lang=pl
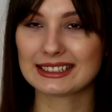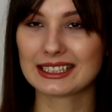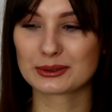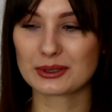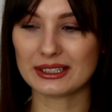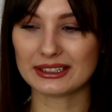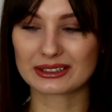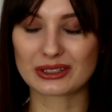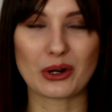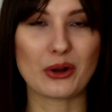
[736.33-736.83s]

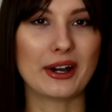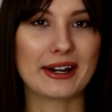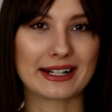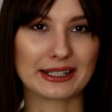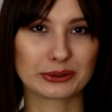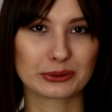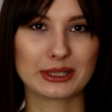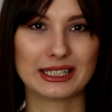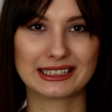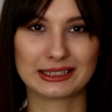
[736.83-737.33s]
który trochę
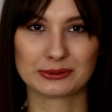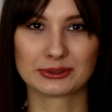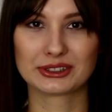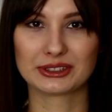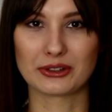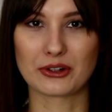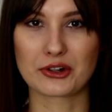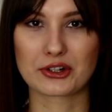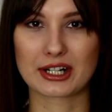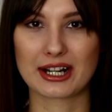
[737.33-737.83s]
ratuje tę
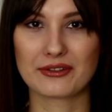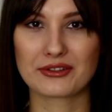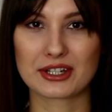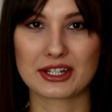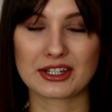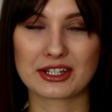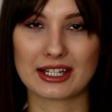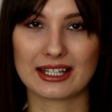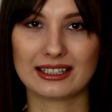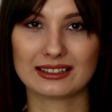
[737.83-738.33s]
książkę, w
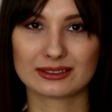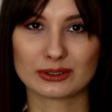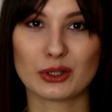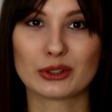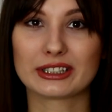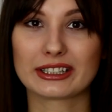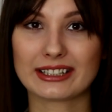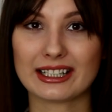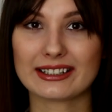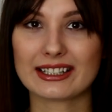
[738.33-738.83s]
sensie no
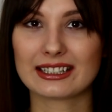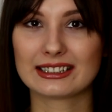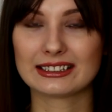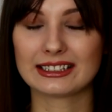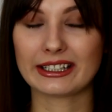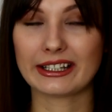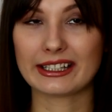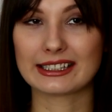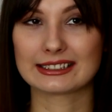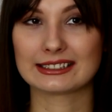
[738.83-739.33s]
ona nadal
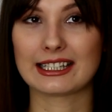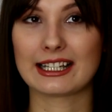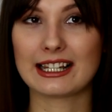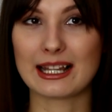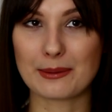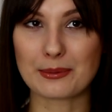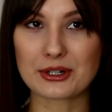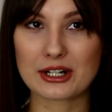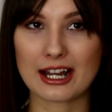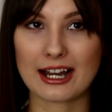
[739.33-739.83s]
nie jest
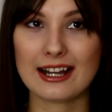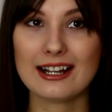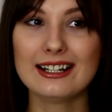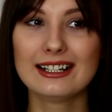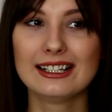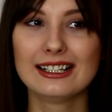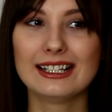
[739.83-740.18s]
najlepsza,